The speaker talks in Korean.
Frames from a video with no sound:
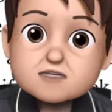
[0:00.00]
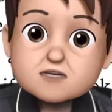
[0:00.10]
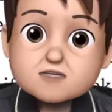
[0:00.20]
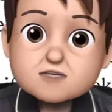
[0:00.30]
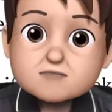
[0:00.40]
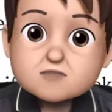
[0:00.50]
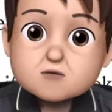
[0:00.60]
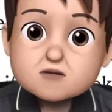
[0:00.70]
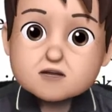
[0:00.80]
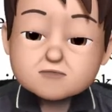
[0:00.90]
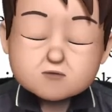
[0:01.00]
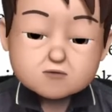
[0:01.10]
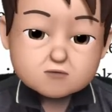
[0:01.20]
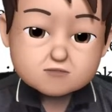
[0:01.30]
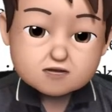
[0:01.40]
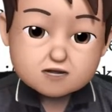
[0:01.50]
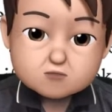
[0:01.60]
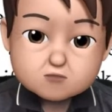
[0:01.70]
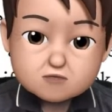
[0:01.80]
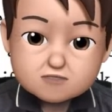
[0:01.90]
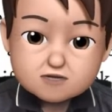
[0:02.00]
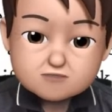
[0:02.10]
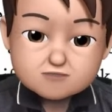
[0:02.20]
2020 고위 모의고사 9월